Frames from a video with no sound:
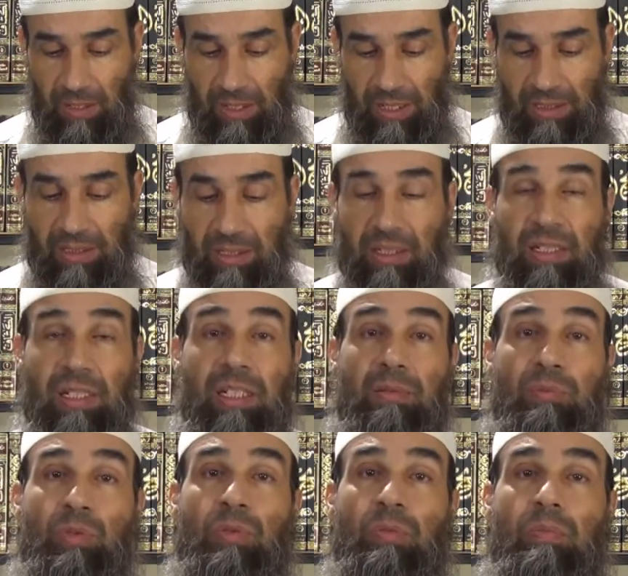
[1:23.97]

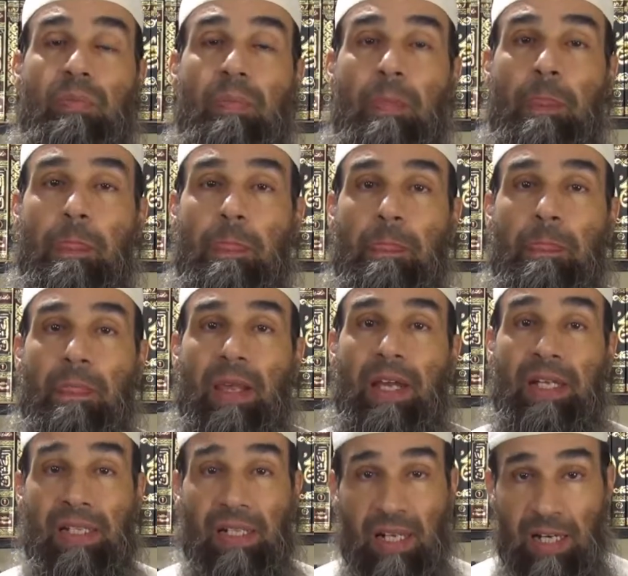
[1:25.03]
يتكلم
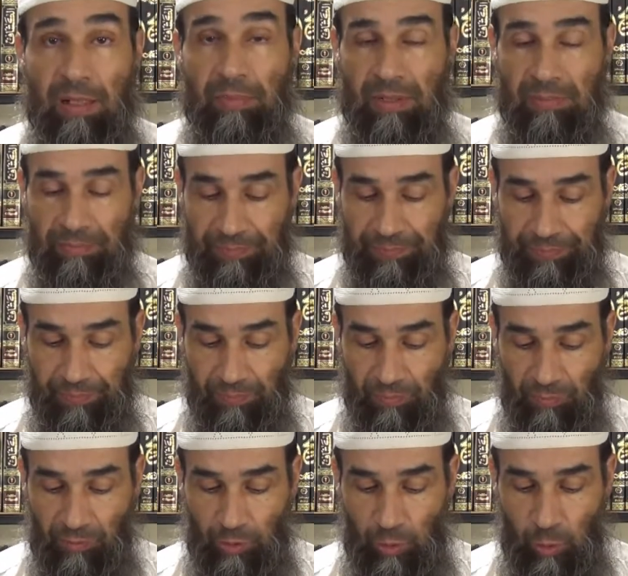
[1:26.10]
عن الخمر
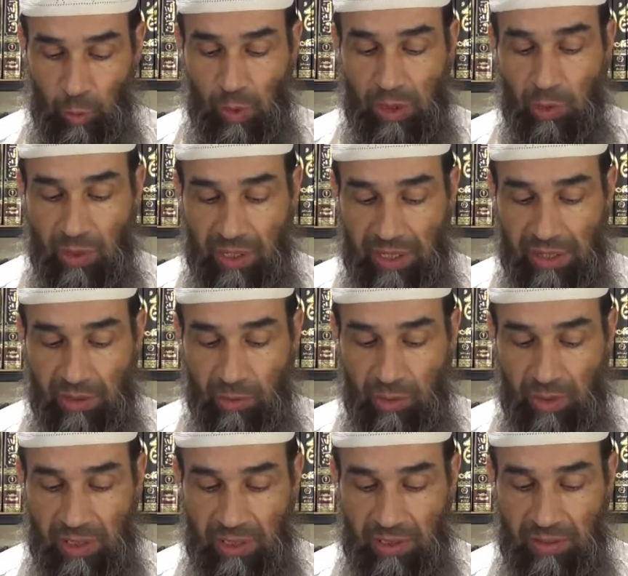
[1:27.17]

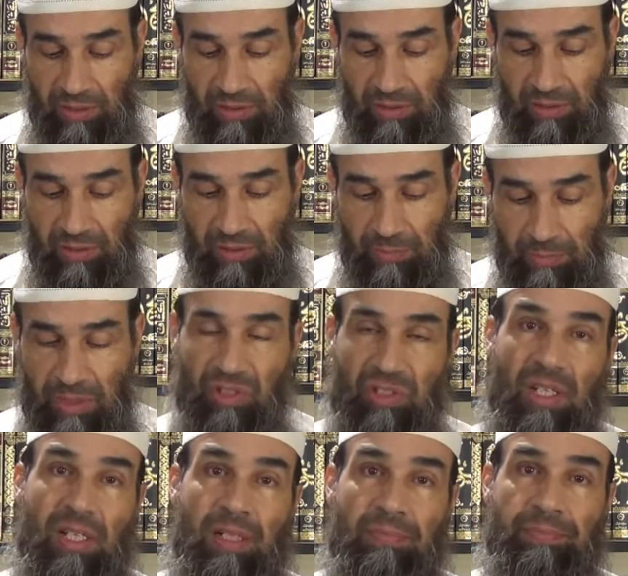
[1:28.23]
ويقارنها
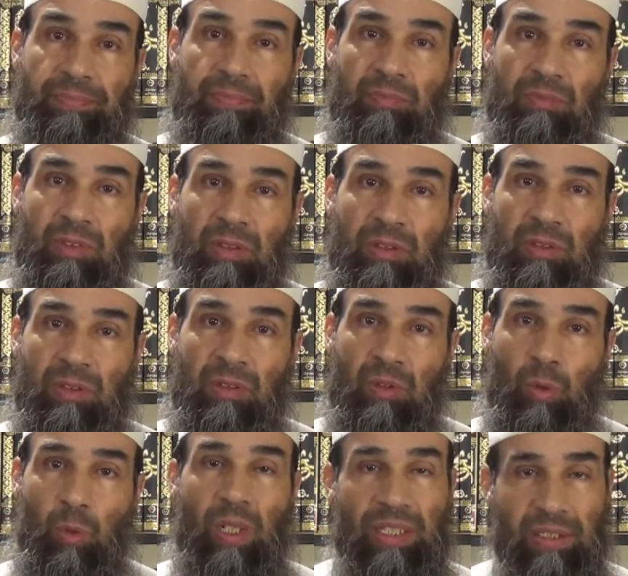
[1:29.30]
بالصلاة
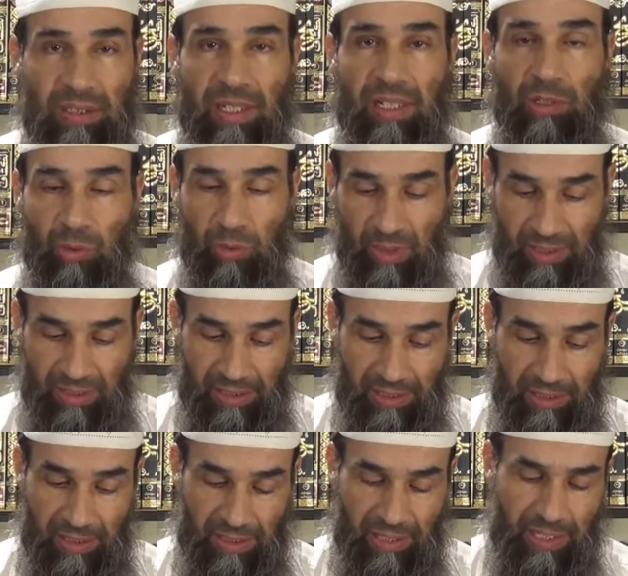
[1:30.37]
وحتى أكون
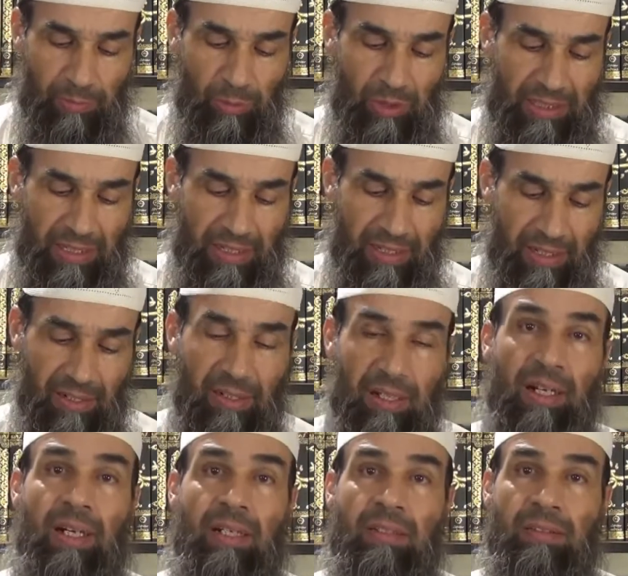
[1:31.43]
دقيقا لابد أن
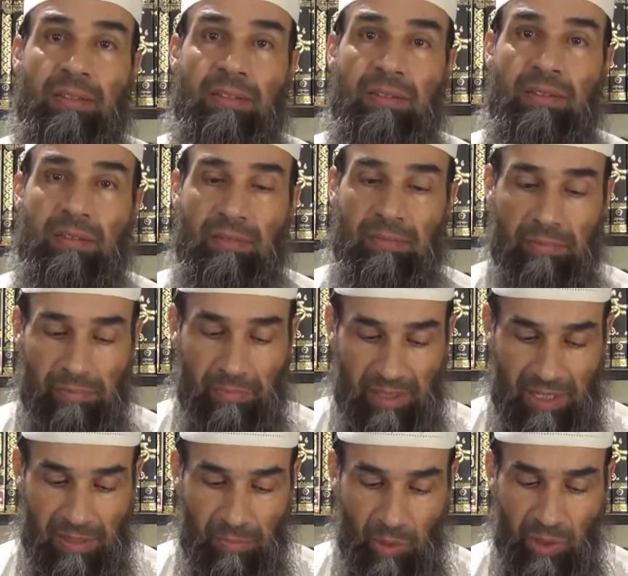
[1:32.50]
أقرأ
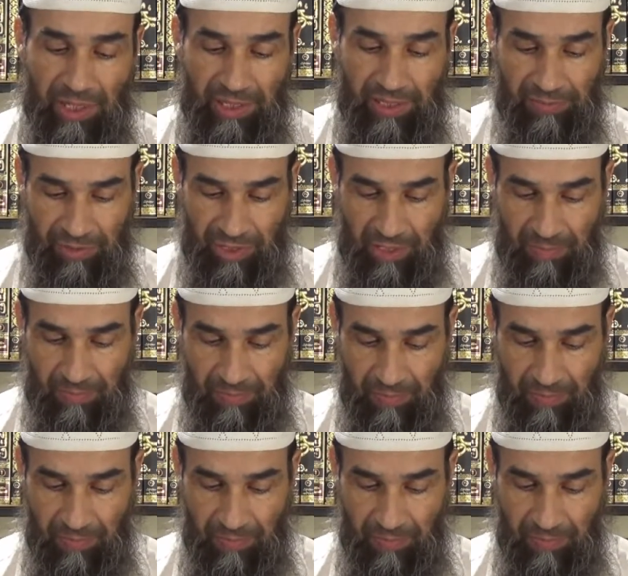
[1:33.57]
من الموقع نفسه